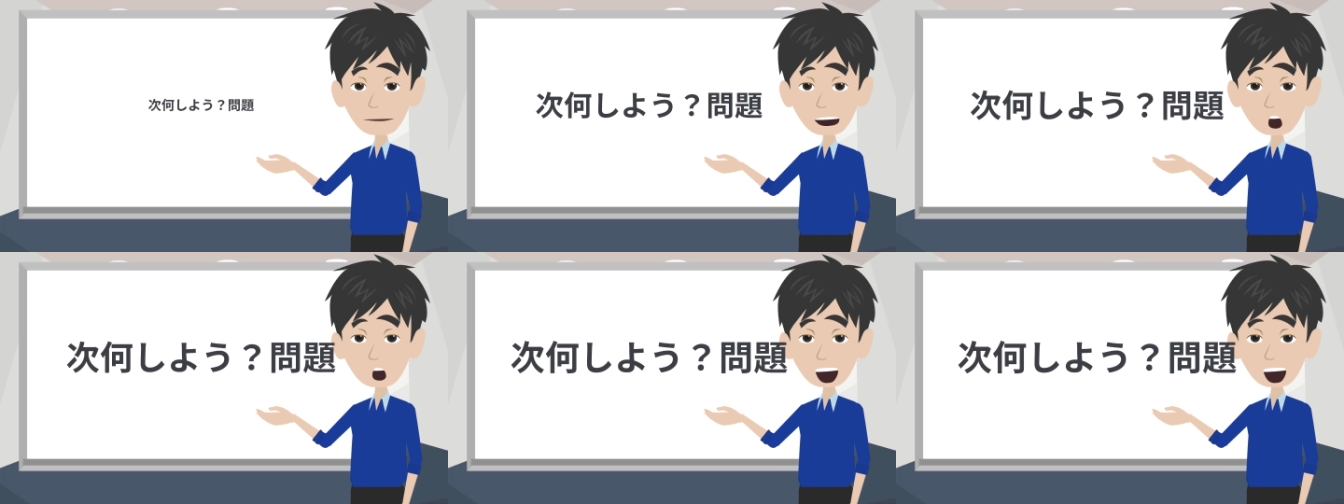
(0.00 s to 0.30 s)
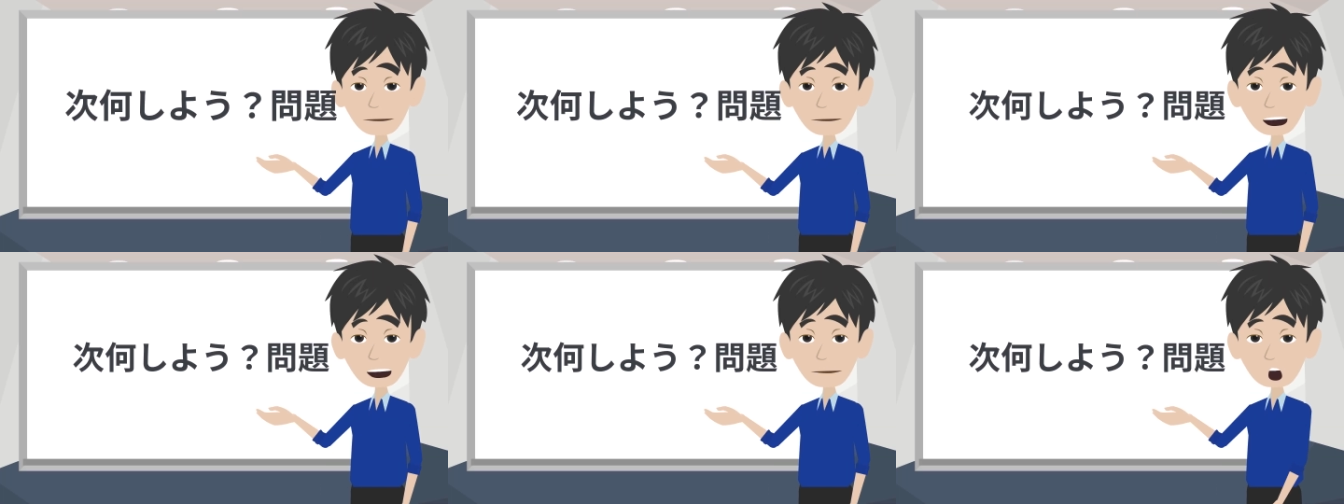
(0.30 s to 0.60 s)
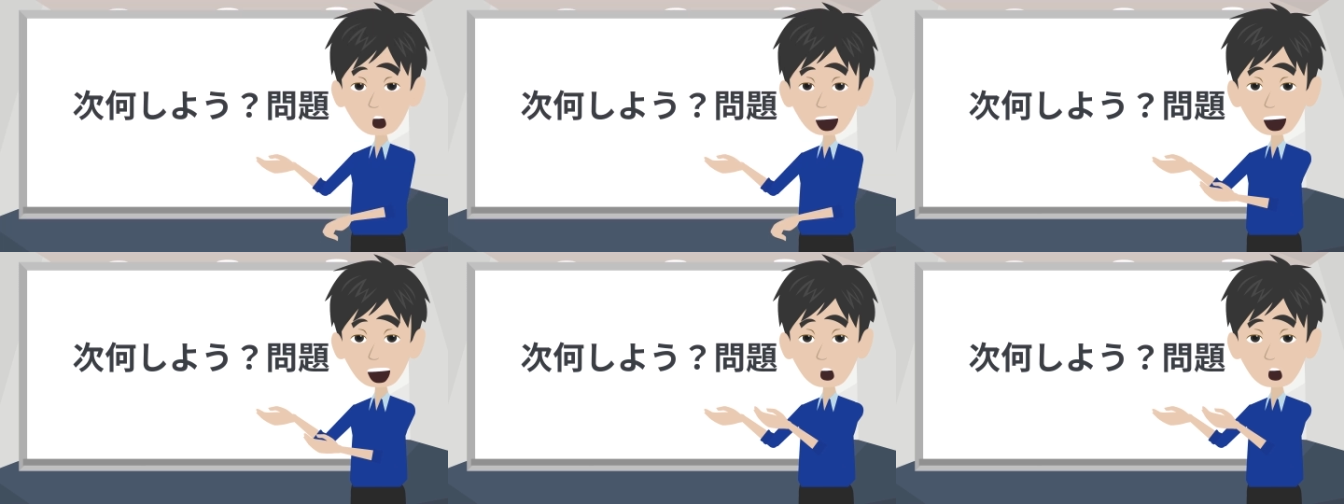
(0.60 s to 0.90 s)
いざやっ
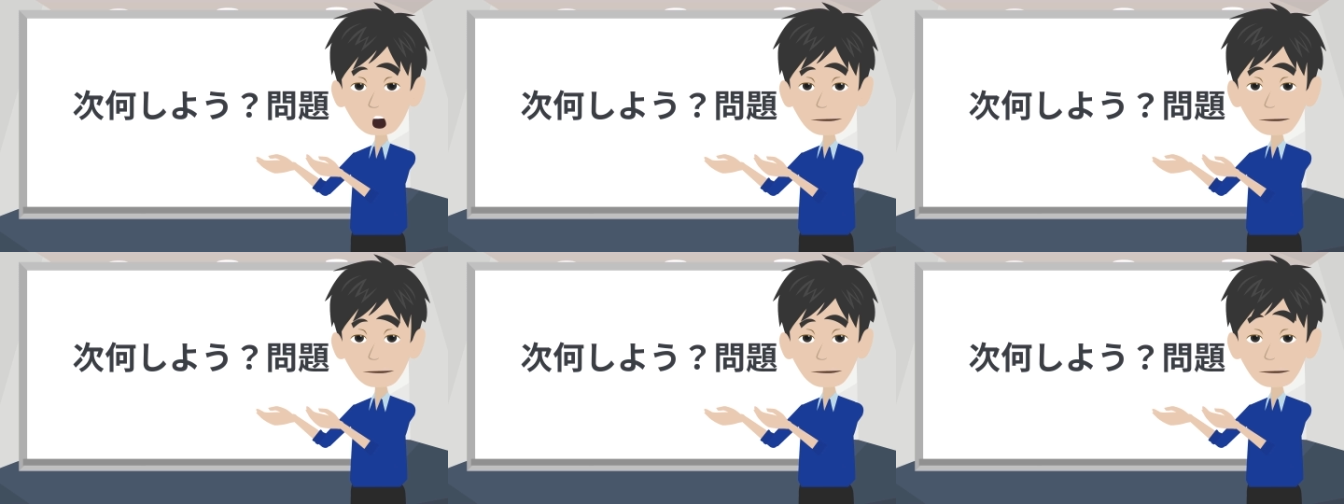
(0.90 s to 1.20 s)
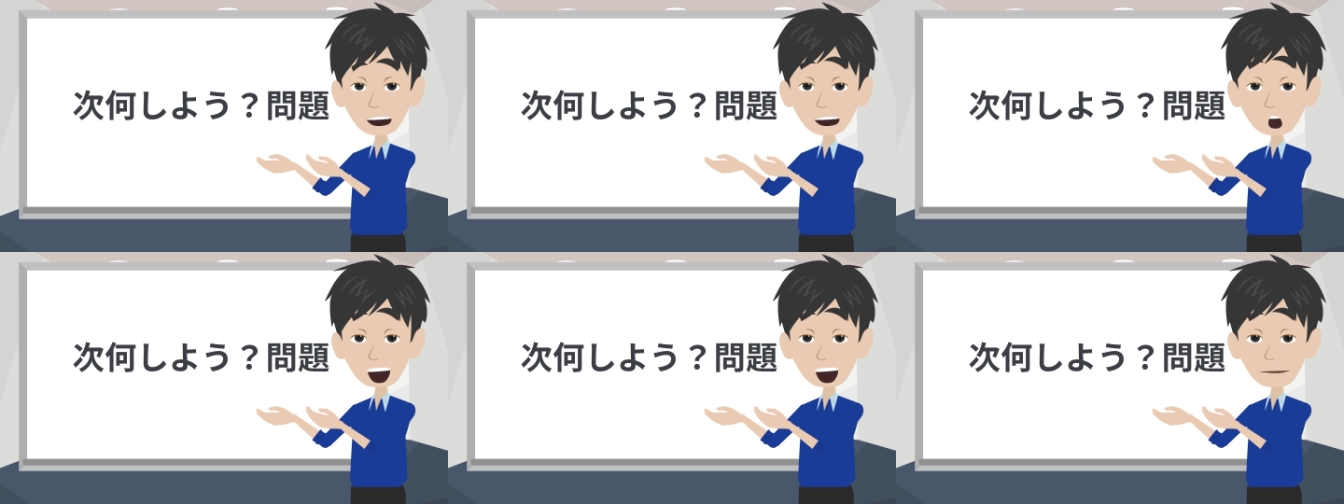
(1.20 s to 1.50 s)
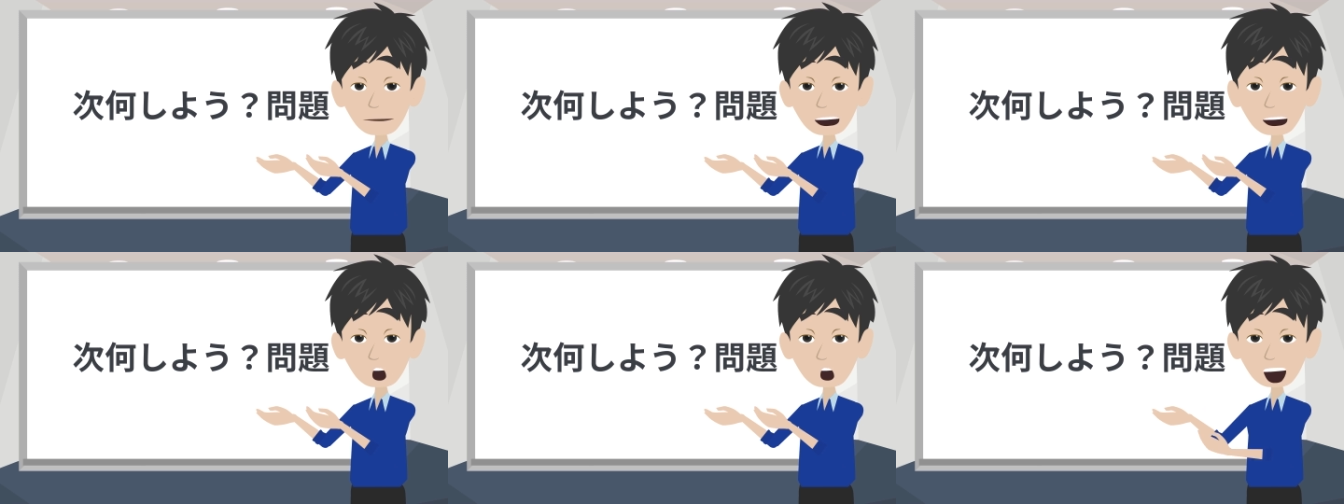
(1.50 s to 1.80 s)
てみると、
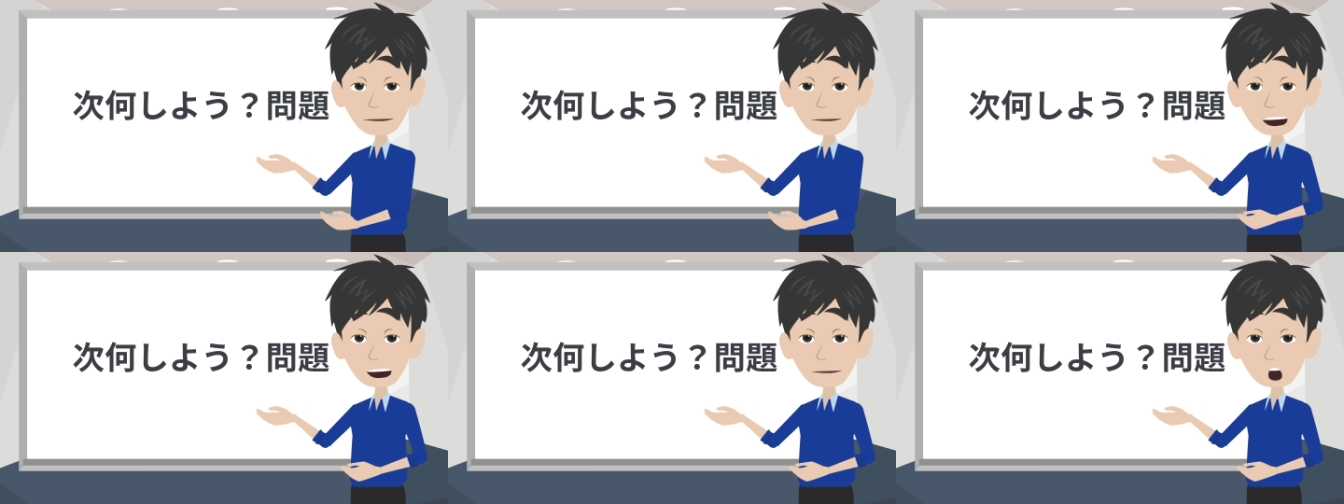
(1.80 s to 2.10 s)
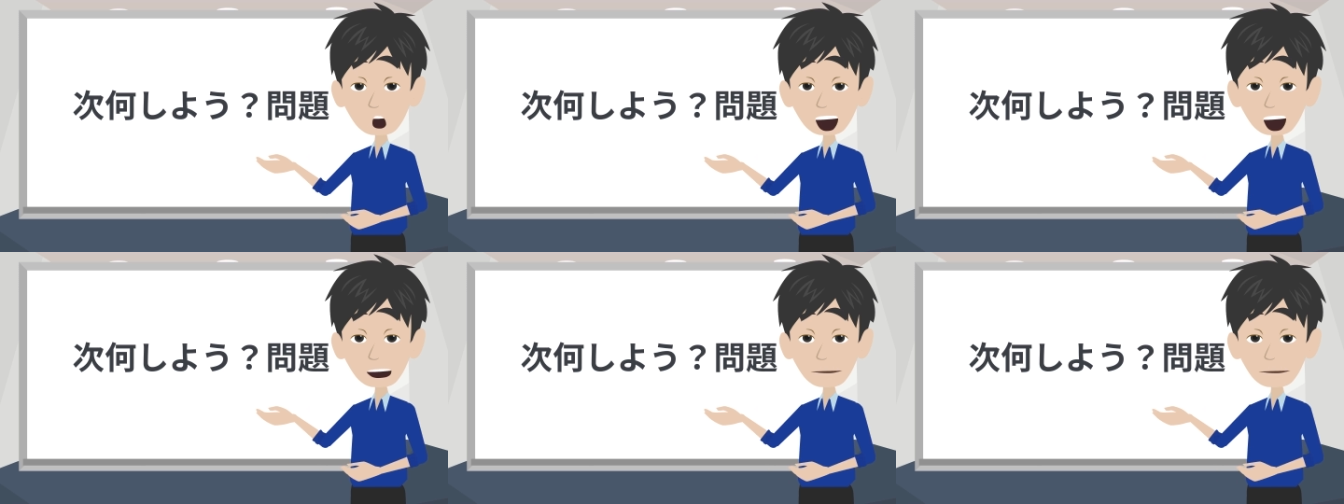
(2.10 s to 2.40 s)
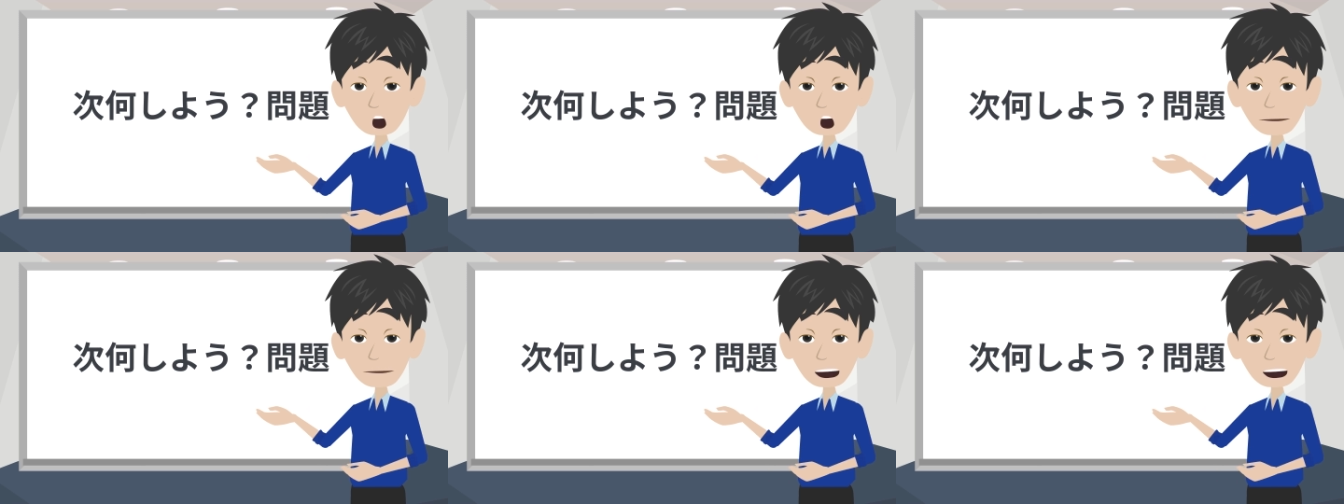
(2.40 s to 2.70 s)
次何の勉
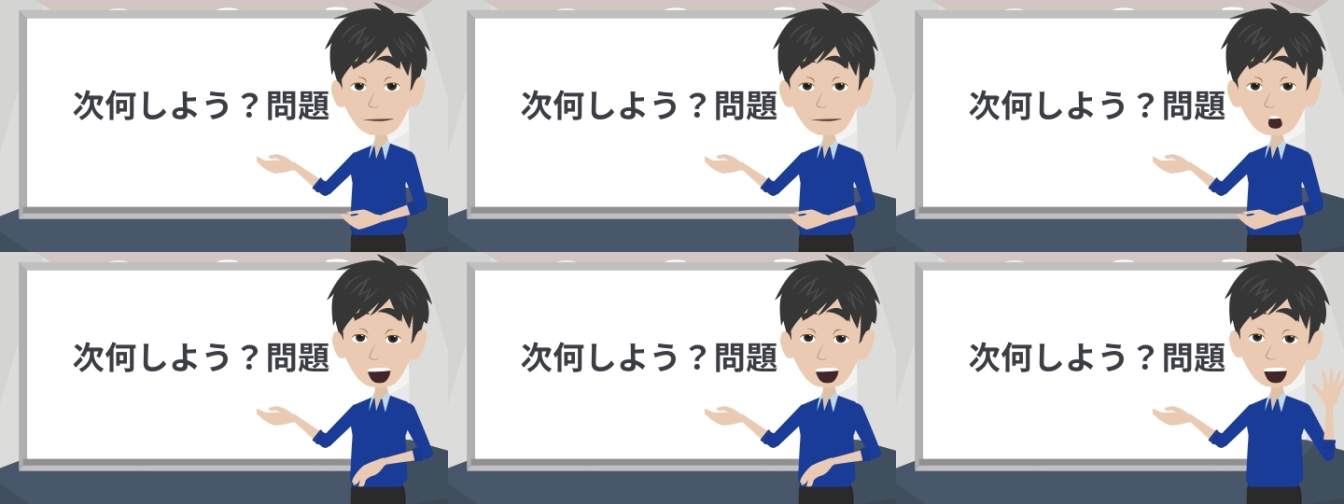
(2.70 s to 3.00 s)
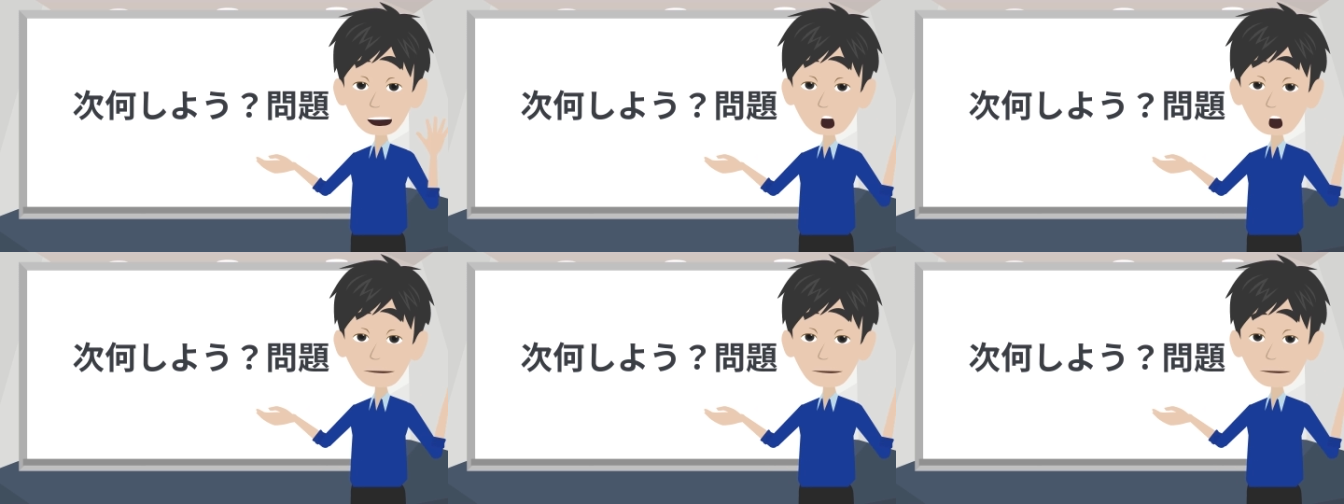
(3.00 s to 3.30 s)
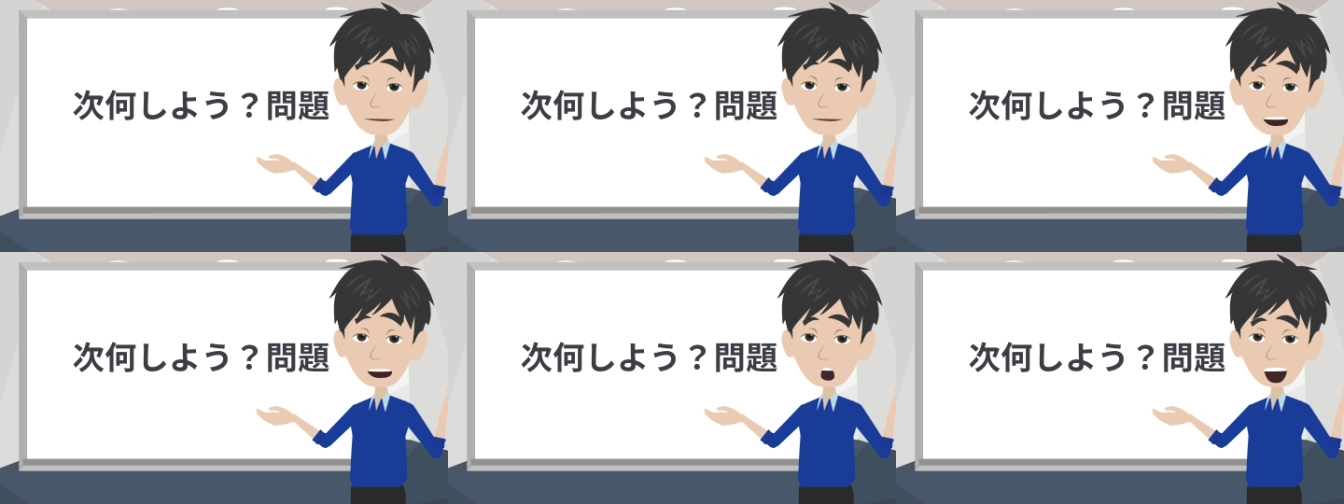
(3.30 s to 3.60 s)
強しようって考